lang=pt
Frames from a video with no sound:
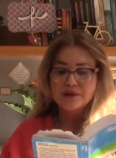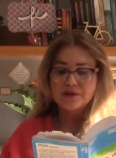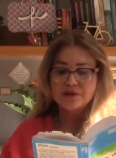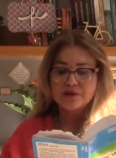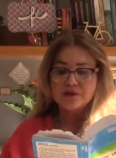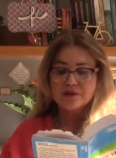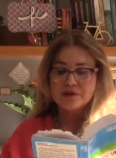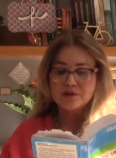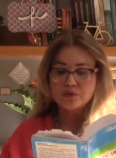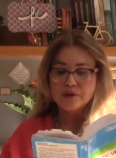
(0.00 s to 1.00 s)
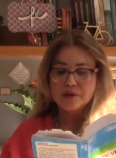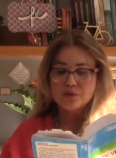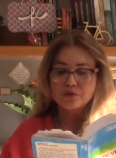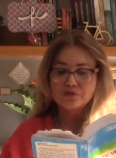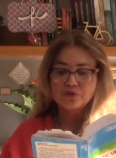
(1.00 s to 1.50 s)
entretanto,
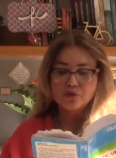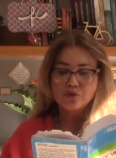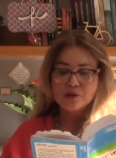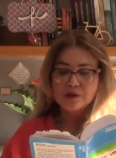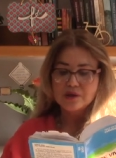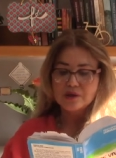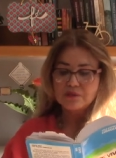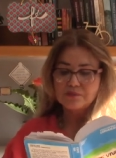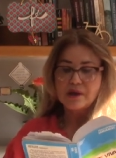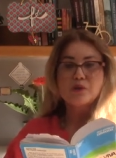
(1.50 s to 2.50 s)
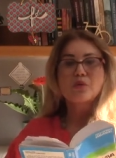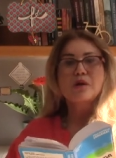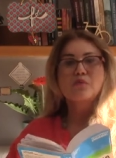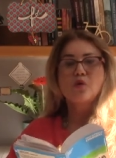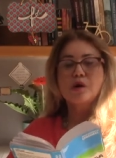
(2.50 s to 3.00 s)
renovou-a para o
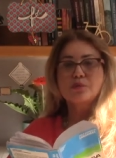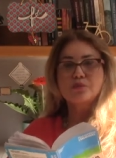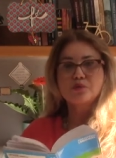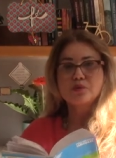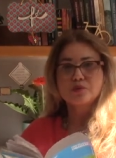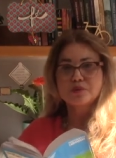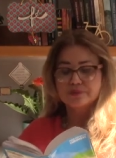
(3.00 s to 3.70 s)
amor puro